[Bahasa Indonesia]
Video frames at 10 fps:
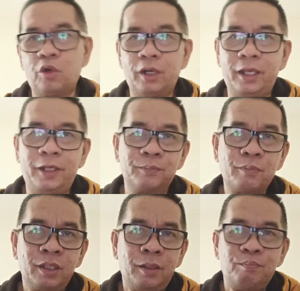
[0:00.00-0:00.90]

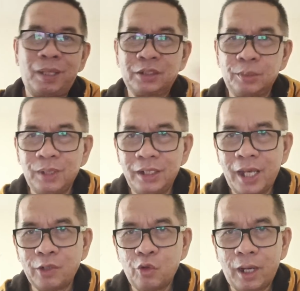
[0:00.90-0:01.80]
oleh
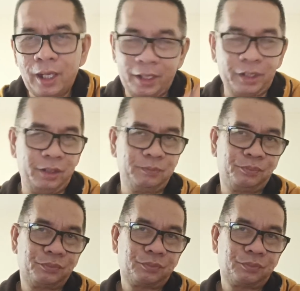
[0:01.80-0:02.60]
Massimiliano Allegri